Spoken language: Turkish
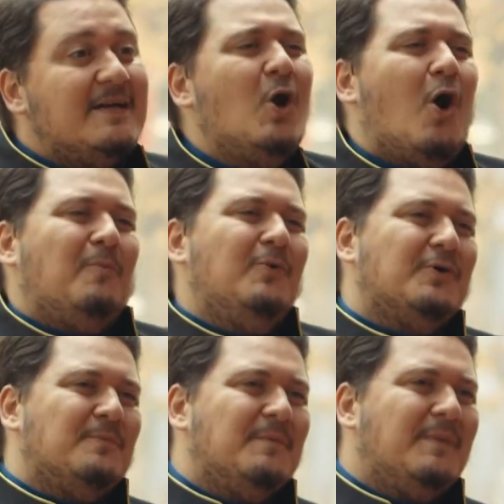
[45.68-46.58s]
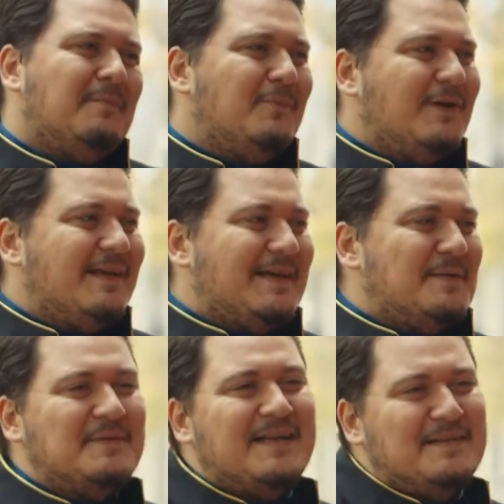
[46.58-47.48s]
Yok buyurmayayım. Ben böyle
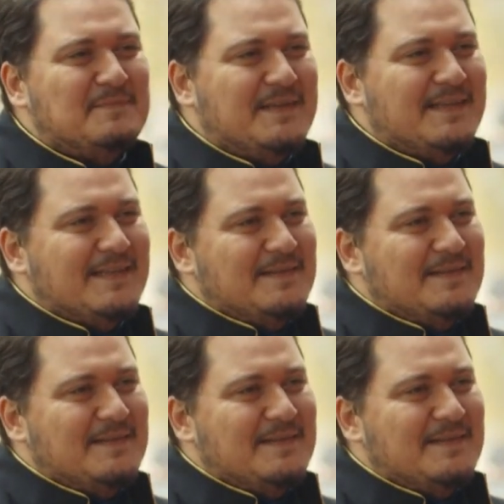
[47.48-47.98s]
kapıdan bir